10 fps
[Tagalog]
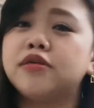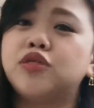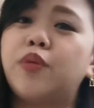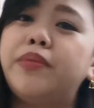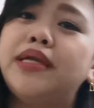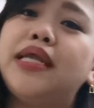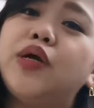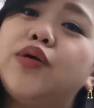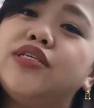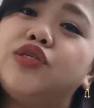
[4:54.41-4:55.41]
So, ang binili
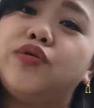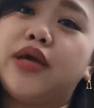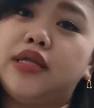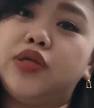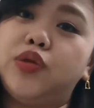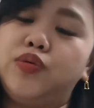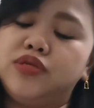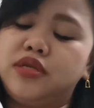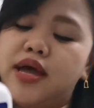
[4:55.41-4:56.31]
ko is yung ready to use